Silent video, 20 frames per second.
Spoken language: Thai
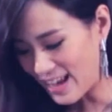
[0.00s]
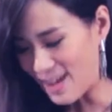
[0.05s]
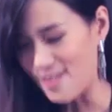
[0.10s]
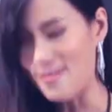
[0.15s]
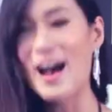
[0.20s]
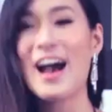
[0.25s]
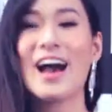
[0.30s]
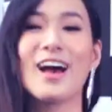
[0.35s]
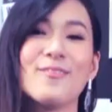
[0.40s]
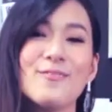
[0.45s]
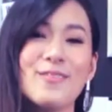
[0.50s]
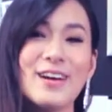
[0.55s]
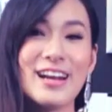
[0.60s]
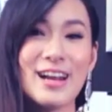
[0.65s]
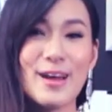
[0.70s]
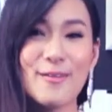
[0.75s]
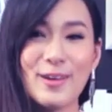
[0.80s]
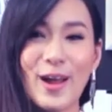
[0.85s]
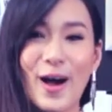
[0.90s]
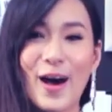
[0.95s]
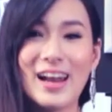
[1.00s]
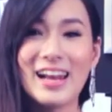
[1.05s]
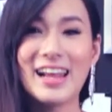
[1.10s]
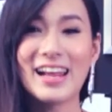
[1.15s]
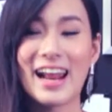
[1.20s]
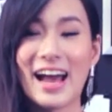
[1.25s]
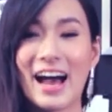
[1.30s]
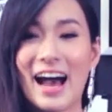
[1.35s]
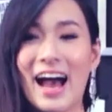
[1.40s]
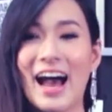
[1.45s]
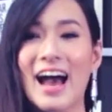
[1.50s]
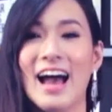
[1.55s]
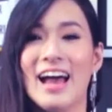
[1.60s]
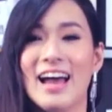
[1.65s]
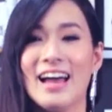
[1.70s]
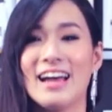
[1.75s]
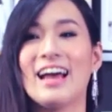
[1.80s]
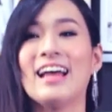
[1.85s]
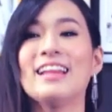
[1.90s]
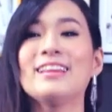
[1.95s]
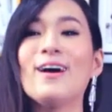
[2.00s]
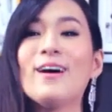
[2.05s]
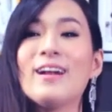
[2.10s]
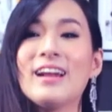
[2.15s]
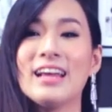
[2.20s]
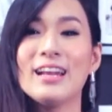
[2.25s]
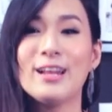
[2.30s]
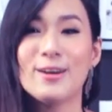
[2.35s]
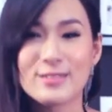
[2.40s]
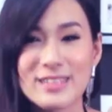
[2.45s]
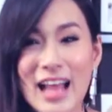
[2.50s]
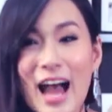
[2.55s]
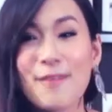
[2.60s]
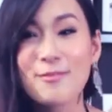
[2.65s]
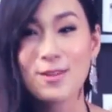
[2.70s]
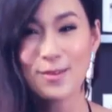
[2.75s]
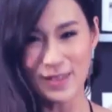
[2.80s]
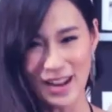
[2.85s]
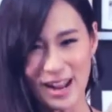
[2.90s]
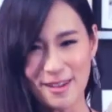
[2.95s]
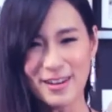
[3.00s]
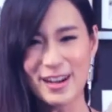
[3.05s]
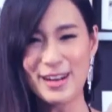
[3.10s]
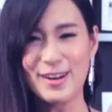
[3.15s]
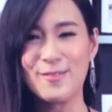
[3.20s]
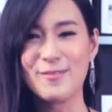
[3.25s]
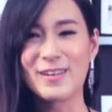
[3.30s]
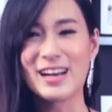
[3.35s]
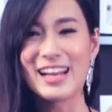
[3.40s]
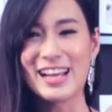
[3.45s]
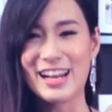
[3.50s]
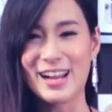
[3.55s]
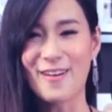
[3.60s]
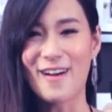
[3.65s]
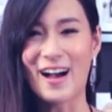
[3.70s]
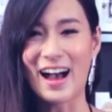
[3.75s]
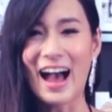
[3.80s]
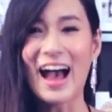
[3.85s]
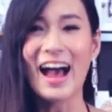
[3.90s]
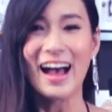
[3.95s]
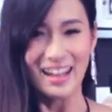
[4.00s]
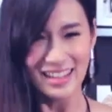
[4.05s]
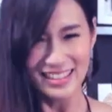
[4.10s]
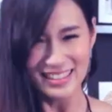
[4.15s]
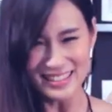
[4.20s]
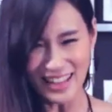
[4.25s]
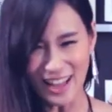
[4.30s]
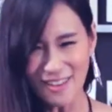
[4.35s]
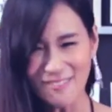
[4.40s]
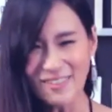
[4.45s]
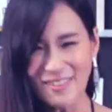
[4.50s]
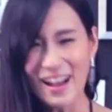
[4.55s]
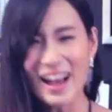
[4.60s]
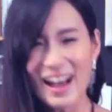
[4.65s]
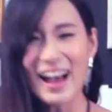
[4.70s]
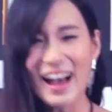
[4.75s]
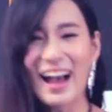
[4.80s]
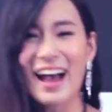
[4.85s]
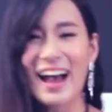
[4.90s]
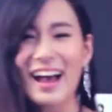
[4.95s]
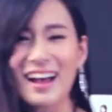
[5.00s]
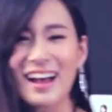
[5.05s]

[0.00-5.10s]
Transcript: ใส่ผ้ากันเปื้อนเรียบร้อยเลยนะคะ งั้นตอนนี้เดี๋ยวตามอิงมาทำขนมกันเลยดีกว่าค่ะ ตามมาค่ะ